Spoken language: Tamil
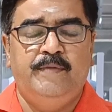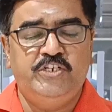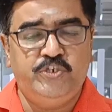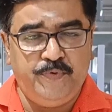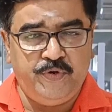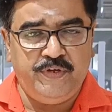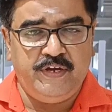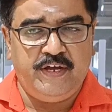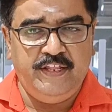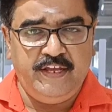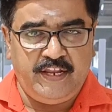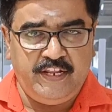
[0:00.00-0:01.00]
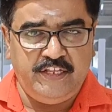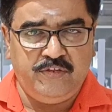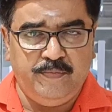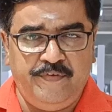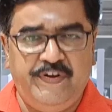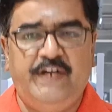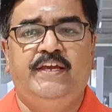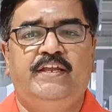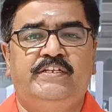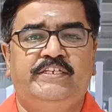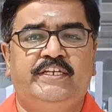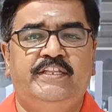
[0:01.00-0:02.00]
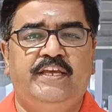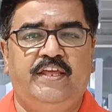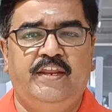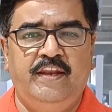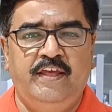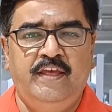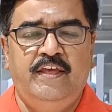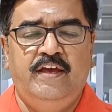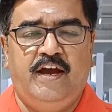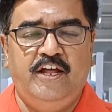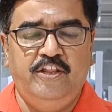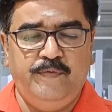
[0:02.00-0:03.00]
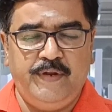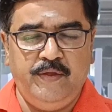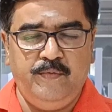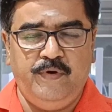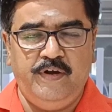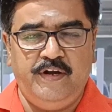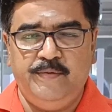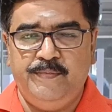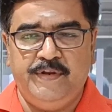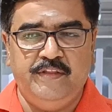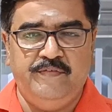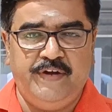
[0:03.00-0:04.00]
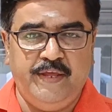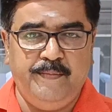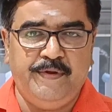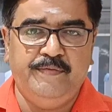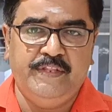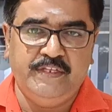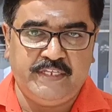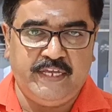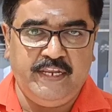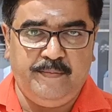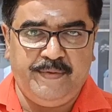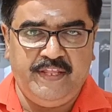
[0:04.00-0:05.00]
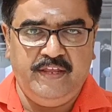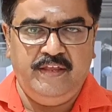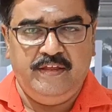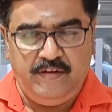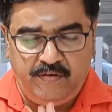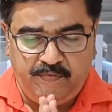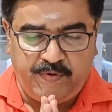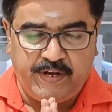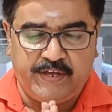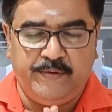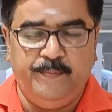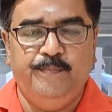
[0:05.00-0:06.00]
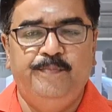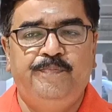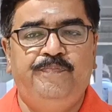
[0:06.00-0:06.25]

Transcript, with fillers: மற்றும் ஒரு அதிகாலை சுபவேளையில் சந்திக்கிறேன் அதுவரை உங்களிடமிருந்து விடைபெறுவது சைலபதி வணக்கம்